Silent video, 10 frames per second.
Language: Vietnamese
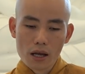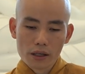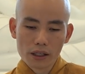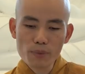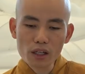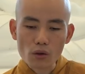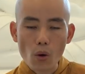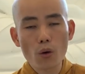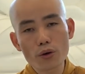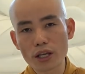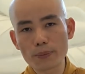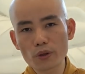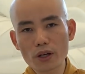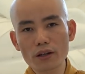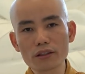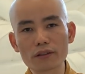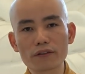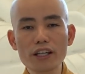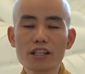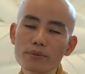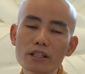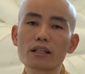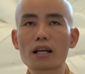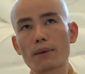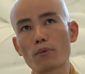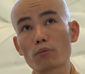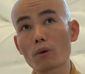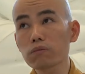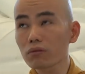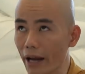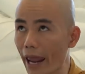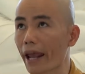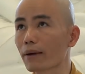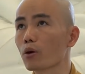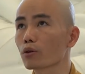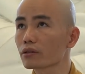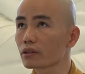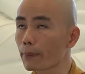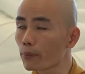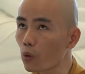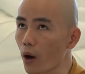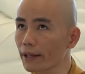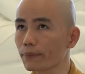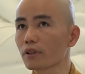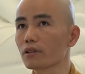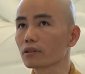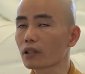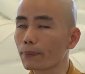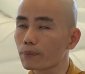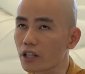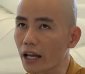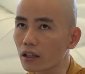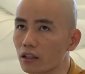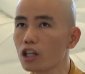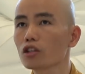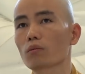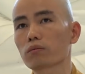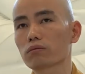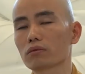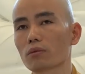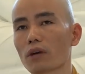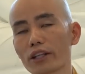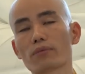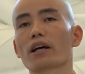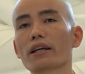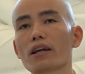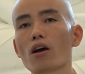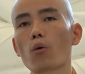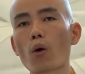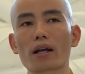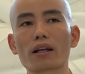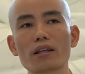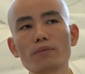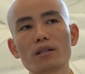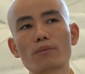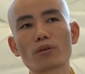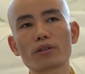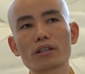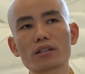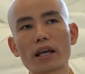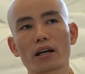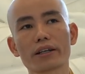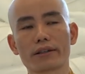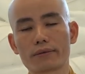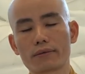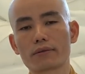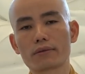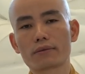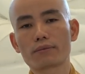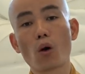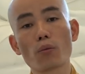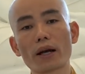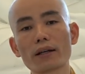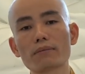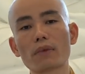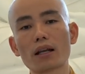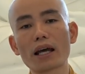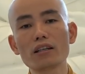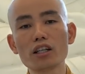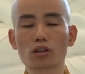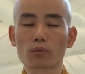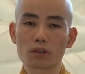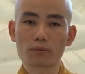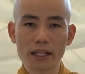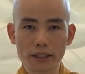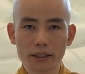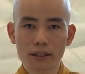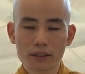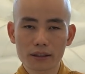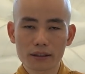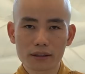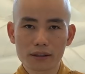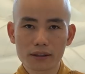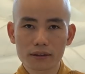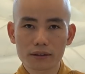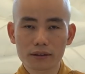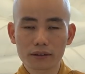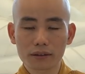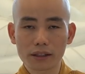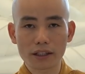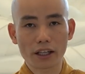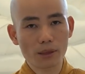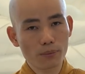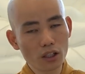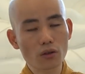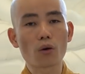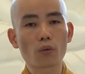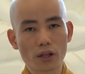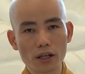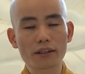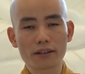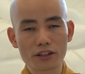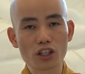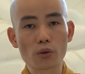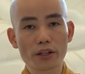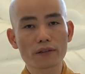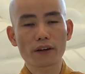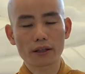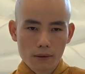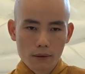Cái mức độ ô nhiễm của nó được ví giống như là một bóng đèn một trăm oát mà được thắp sáng liên tục trong hai mươi ngày, hoặc là giống như một chiếc xe hơi bốn bánh mà lái liên tục trong ba tiếng. Thì ta nghĩ cái mức độ của nó là nhiều đến như vậy.